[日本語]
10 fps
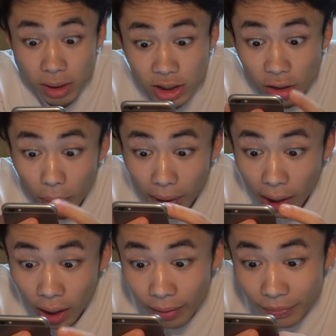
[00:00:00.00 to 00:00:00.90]
マジで読め
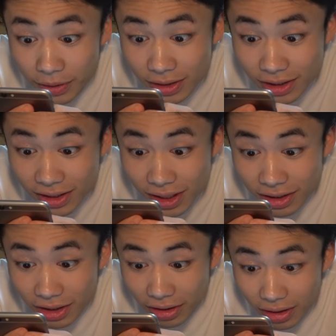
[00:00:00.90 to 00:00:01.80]
ねえ。ちっちゃ
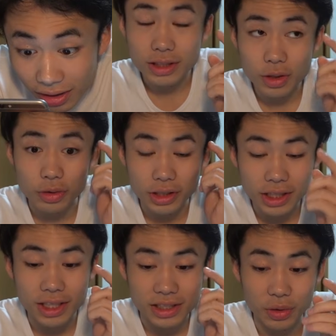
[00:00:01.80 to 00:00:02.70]
すぎる。視力
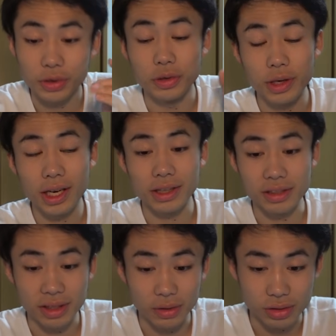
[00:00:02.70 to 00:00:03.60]
にてんゼロ より上なん
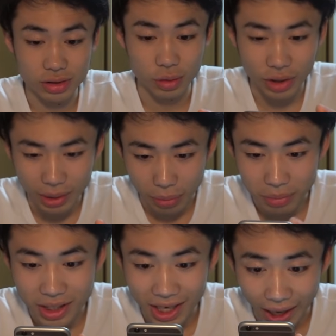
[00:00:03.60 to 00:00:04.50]
ですけど、それでも見え